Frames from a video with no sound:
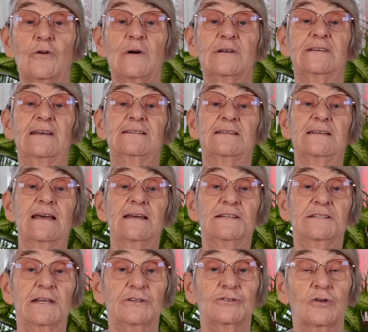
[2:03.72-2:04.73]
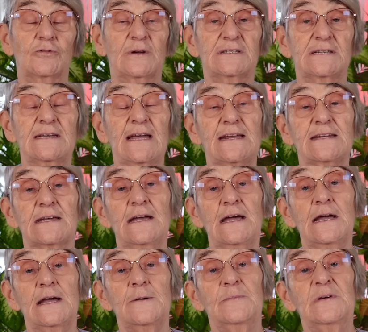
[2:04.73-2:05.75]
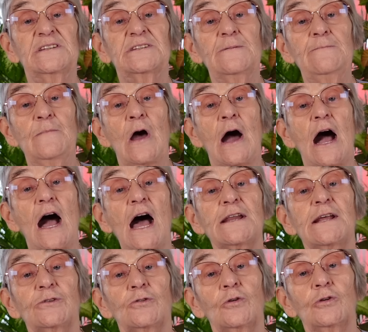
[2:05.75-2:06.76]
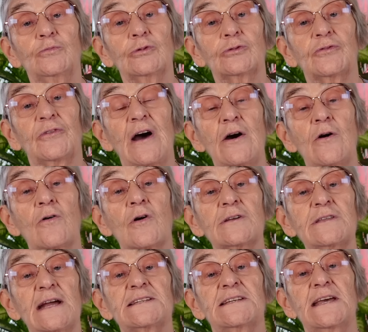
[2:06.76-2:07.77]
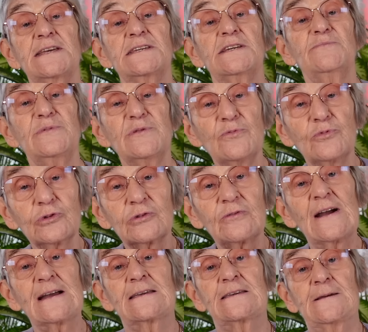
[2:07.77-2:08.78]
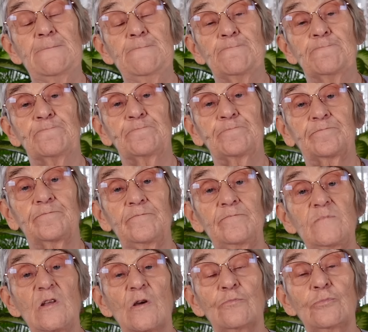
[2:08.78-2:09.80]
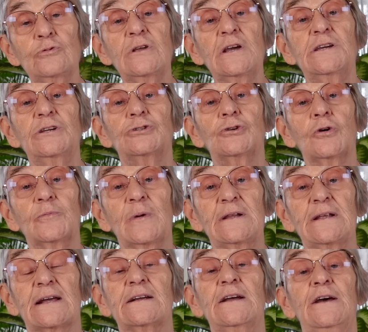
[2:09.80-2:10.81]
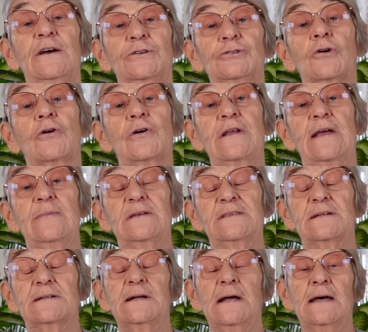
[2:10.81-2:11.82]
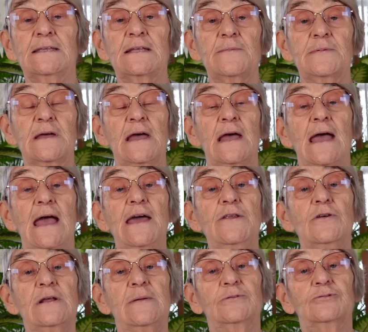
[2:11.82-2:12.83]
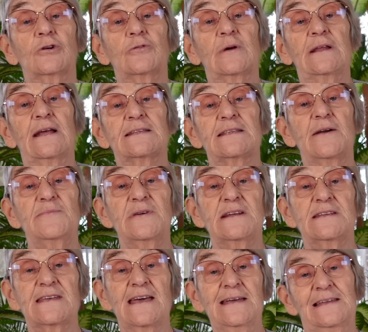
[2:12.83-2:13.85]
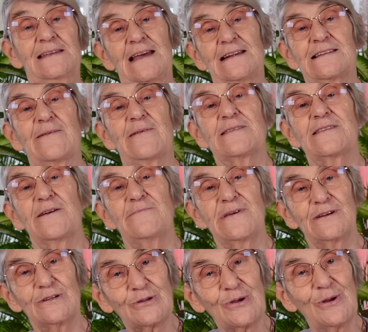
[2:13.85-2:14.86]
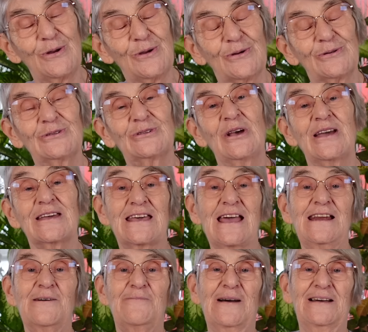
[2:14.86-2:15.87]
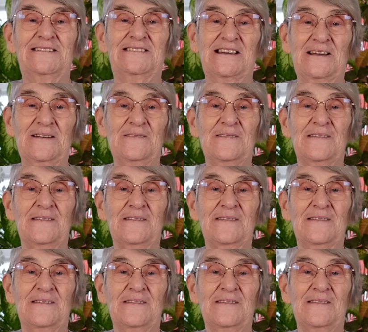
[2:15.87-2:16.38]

domatesli erişte çorbası. Yani bizim Anadolu mutfağı o kadar zengin bir mutfak ki buradaki çorbalar çok önemlidir. Tabii en önemli çorbalardan biri de her zamandan beri söylüyoruz. Kelle paça.